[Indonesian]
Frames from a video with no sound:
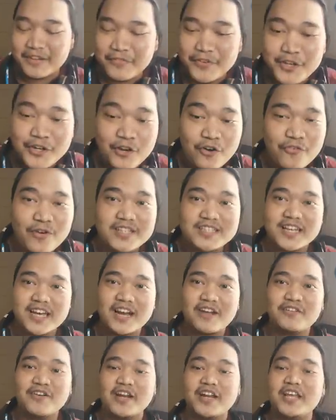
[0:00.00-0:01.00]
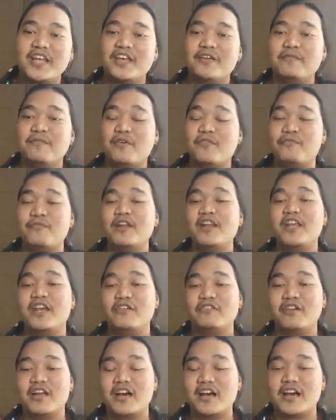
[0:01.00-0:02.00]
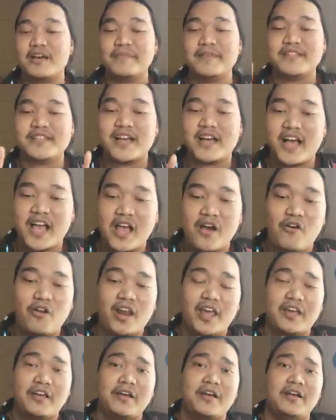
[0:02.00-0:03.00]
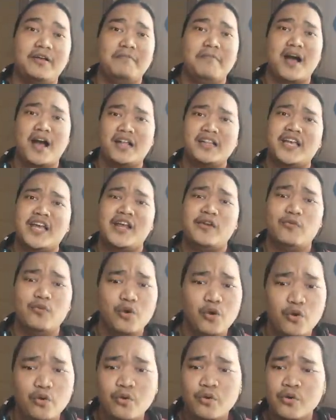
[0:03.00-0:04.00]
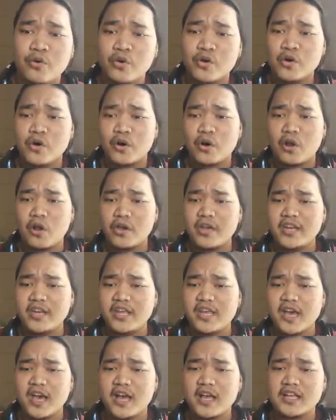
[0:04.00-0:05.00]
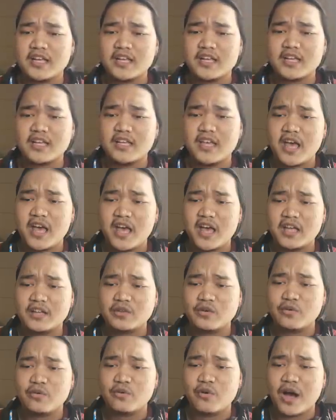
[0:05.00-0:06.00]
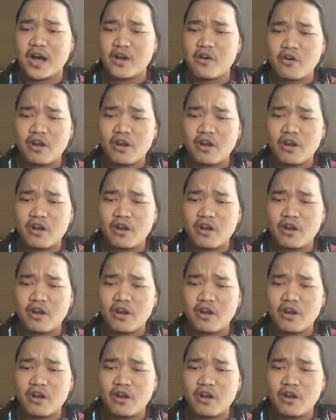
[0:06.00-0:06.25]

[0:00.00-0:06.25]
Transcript: tapi Innova sekarang udah di improvement ya udah nggak bisa kayak oleng banget kayak dulu kalau ini ya ya tuh aku